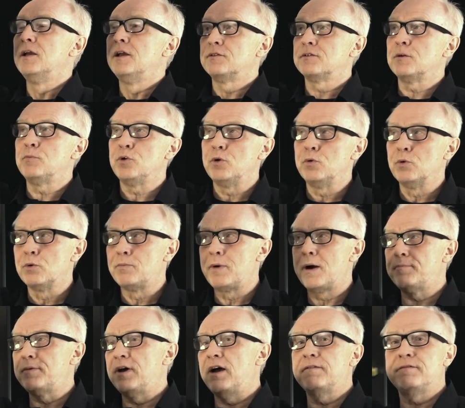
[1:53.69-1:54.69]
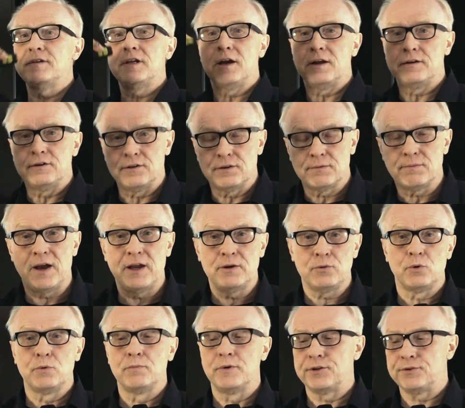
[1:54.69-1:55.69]
Es gibt den Oberpavian, den
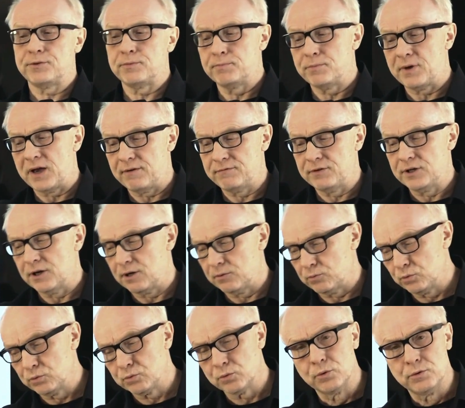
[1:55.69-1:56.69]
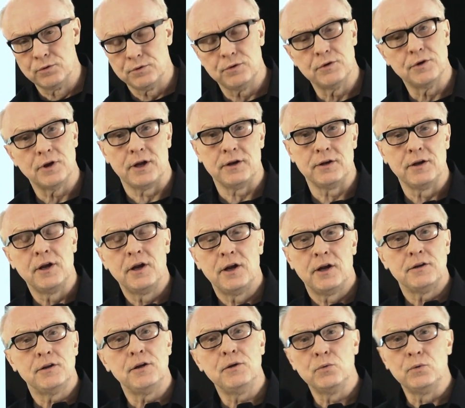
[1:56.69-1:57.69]
zweitobersten Pavian und unten dann
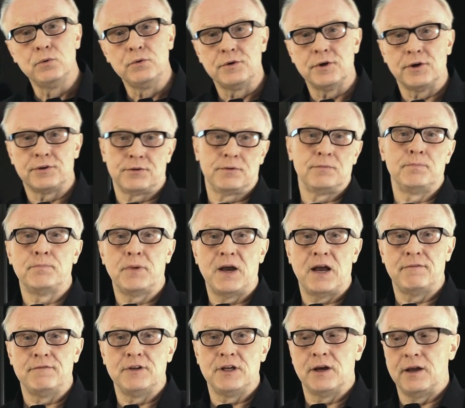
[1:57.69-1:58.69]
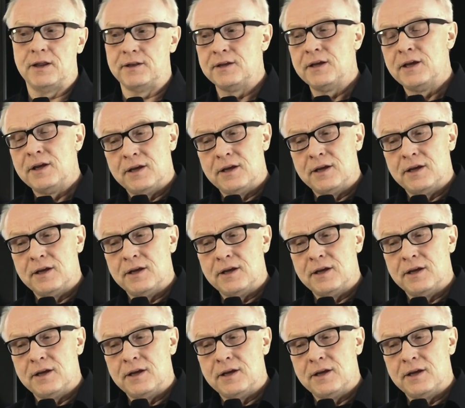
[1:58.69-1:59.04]
den untersten Pavian.